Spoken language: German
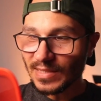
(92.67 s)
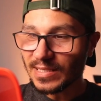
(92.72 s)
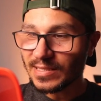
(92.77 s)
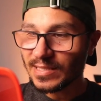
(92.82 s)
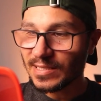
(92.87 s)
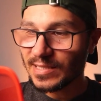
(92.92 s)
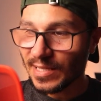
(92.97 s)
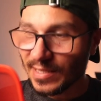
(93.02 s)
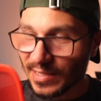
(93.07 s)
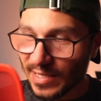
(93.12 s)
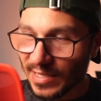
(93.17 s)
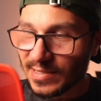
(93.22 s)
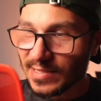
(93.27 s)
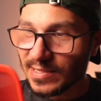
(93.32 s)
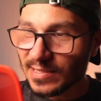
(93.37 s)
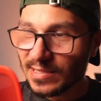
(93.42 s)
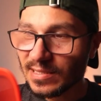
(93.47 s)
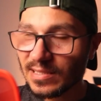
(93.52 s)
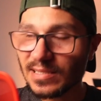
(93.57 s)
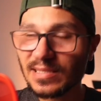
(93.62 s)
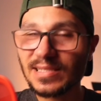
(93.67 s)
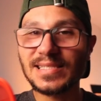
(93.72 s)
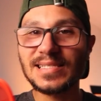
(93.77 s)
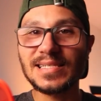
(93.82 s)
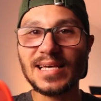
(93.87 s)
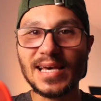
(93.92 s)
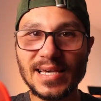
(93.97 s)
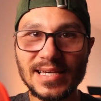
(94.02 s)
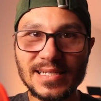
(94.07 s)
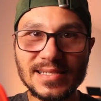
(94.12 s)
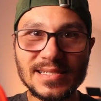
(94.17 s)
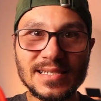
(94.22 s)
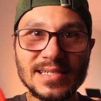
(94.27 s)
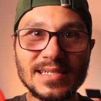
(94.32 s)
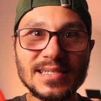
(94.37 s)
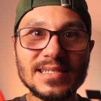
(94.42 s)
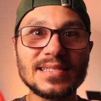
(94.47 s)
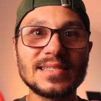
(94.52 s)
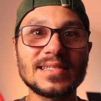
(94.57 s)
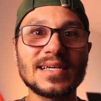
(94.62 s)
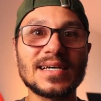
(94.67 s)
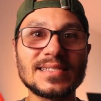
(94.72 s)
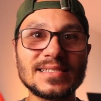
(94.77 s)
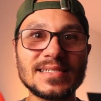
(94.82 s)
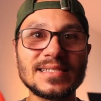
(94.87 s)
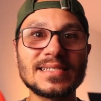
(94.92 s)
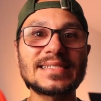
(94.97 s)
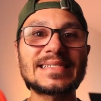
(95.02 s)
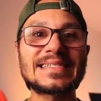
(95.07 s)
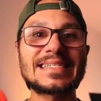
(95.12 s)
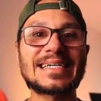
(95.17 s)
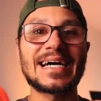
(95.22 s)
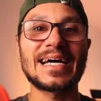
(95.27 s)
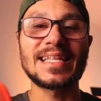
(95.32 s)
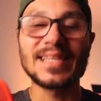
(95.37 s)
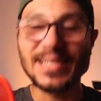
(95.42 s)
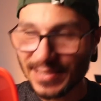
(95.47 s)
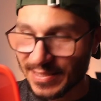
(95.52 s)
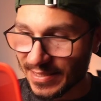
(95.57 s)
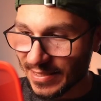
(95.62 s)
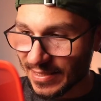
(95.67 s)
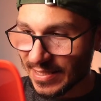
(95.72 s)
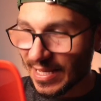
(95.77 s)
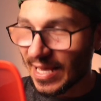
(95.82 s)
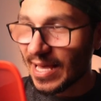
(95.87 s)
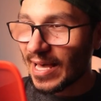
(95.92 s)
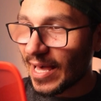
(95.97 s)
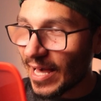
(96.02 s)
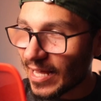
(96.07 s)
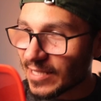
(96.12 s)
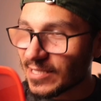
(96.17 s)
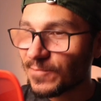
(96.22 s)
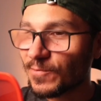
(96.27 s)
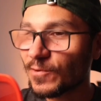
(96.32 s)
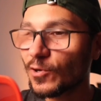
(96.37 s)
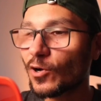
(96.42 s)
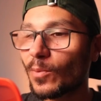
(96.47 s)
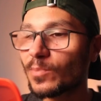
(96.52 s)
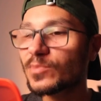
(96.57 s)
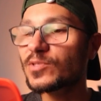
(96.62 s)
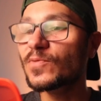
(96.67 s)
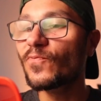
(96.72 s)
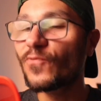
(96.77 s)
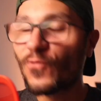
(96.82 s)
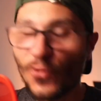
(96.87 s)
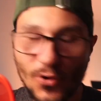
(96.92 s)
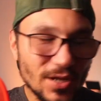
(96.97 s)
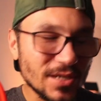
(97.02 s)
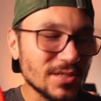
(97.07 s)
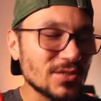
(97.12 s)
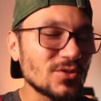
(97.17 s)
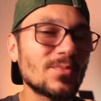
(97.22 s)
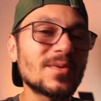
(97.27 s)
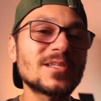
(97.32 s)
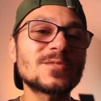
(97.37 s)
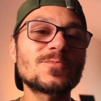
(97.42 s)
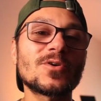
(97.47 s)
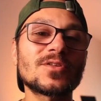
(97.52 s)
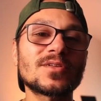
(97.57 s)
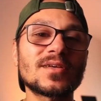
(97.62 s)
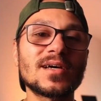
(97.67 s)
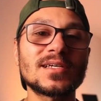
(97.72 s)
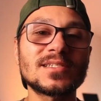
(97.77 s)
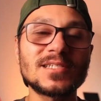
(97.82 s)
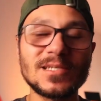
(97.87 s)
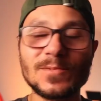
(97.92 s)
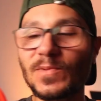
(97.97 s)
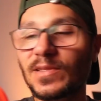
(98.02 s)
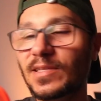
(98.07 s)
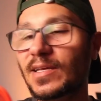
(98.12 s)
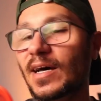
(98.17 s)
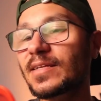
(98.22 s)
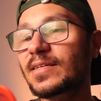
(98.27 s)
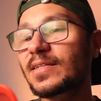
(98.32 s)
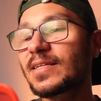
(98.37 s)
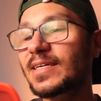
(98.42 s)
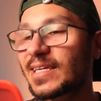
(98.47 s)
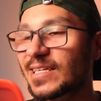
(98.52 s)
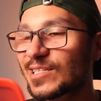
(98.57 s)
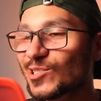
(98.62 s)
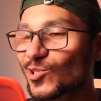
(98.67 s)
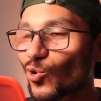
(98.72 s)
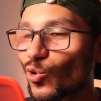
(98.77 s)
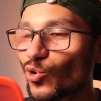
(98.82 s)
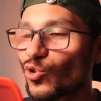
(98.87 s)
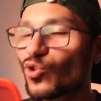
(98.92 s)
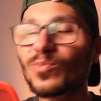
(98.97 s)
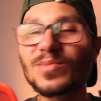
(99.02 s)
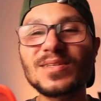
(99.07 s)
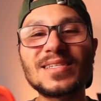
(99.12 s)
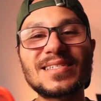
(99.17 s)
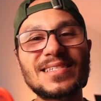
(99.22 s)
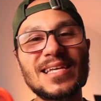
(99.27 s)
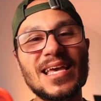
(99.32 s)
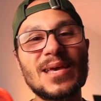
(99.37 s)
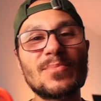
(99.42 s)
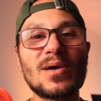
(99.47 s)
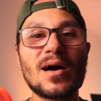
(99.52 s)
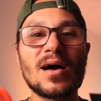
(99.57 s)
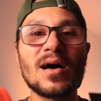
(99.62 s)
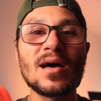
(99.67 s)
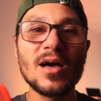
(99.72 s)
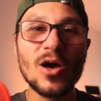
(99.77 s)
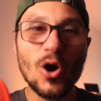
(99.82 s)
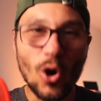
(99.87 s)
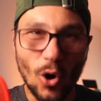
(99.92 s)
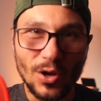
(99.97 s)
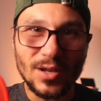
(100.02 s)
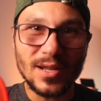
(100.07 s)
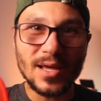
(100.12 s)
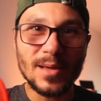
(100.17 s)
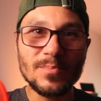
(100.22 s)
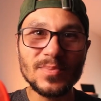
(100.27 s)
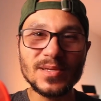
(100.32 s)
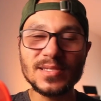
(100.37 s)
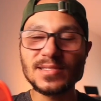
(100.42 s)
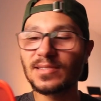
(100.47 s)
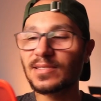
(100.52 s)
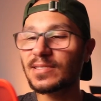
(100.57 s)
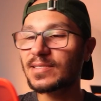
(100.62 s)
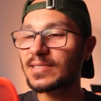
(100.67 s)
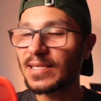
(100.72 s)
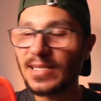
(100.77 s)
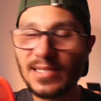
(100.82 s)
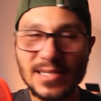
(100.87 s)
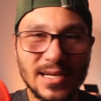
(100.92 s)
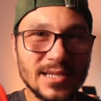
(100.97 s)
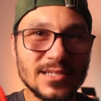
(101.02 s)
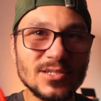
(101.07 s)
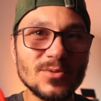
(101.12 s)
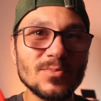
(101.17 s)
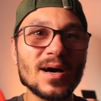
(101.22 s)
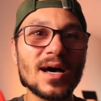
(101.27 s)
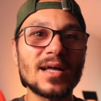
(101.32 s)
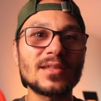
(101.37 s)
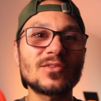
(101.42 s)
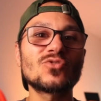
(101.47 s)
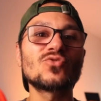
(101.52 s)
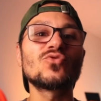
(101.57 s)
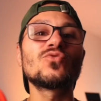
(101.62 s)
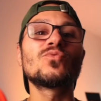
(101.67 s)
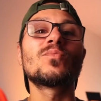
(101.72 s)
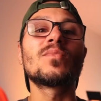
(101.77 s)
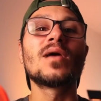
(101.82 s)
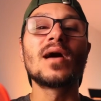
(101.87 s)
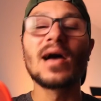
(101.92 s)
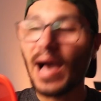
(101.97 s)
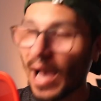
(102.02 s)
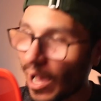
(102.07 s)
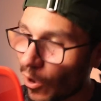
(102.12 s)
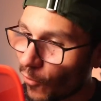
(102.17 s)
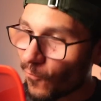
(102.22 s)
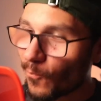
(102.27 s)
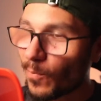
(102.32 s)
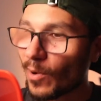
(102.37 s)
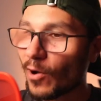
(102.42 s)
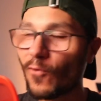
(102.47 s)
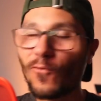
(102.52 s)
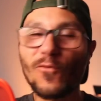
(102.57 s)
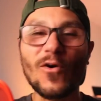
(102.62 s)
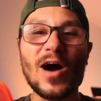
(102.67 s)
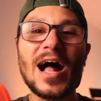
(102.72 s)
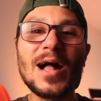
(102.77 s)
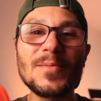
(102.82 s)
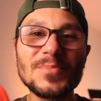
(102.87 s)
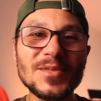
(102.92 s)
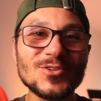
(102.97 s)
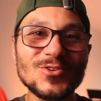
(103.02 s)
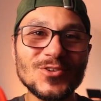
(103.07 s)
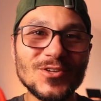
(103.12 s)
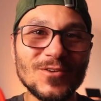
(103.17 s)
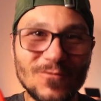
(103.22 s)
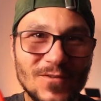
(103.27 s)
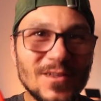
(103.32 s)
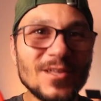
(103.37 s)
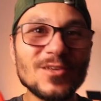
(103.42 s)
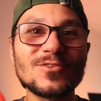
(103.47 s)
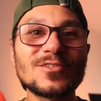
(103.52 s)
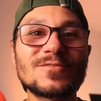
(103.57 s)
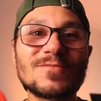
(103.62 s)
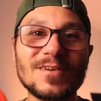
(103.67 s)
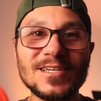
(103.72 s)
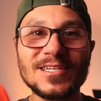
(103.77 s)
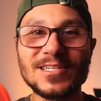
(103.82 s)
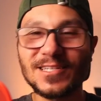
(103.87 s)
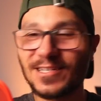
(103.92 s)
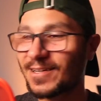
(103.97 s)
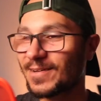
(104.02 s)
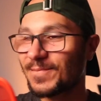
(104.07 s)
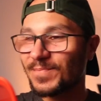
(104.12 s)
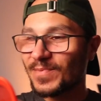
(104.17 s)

die Tendenzen zeigen sich, dass es anders ist. Herzlich willkommen zum Phoenix Nomads Podcast. Ich bin Daniel. Hier geht es rund um das Thema Online-Business, digitales Nomadentum, Aufbau, vor allem natürlich Videos, weil ich